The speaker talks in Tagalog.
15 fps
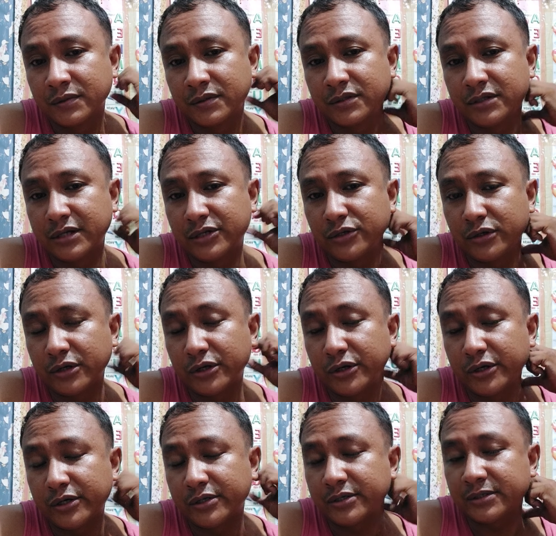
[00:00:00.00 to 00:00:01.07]
schedule kayo
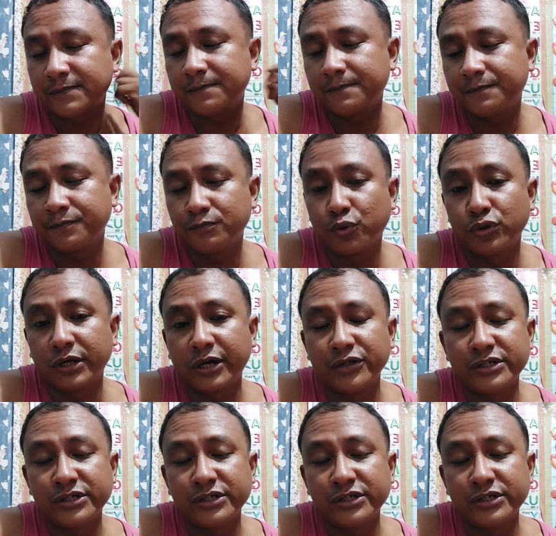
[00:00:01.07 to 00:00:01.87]
punta kayo